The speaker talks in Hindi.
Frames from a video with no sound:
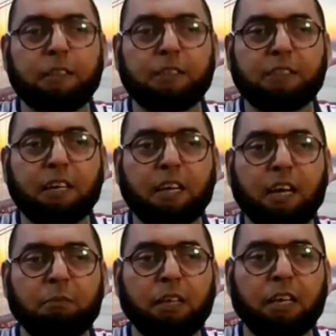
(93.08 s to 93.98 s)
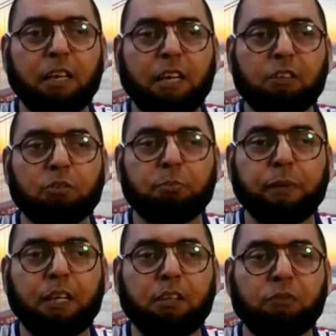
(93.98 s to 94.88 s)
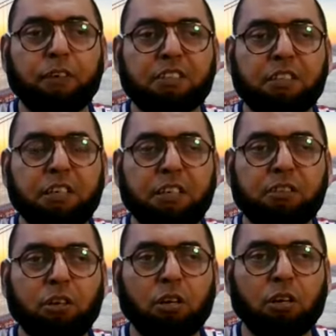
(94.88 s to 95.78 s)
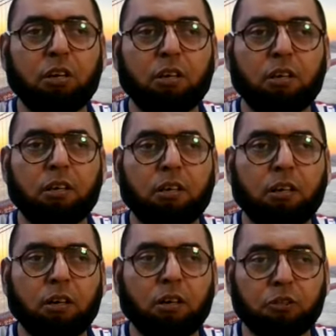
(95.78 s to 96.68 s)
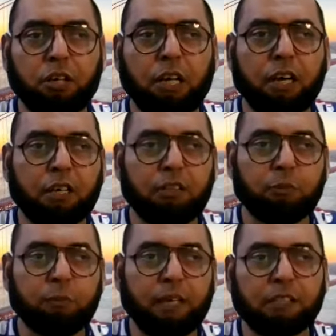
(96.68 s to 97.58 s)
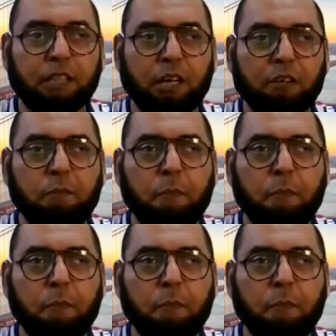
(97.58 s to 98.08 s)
मैचेस अगर आप देखें ना तो पहले तो वेस्ट इंडीज और ऑस्ट्रेलिया का जो मैच था